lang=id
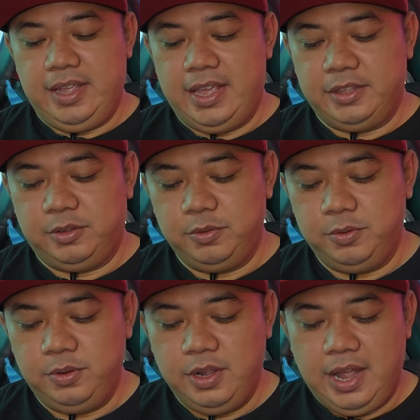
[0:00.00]

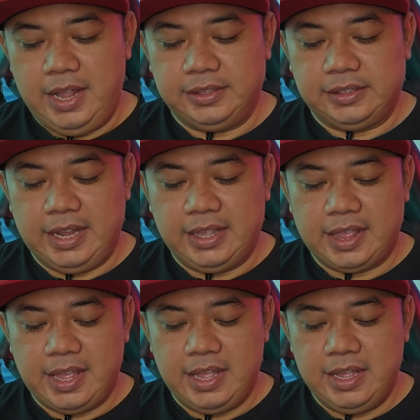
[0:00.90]
yaitu
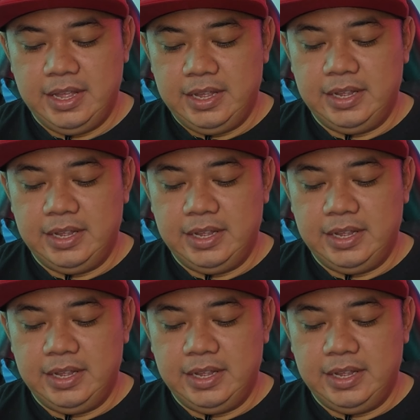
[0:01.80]
antara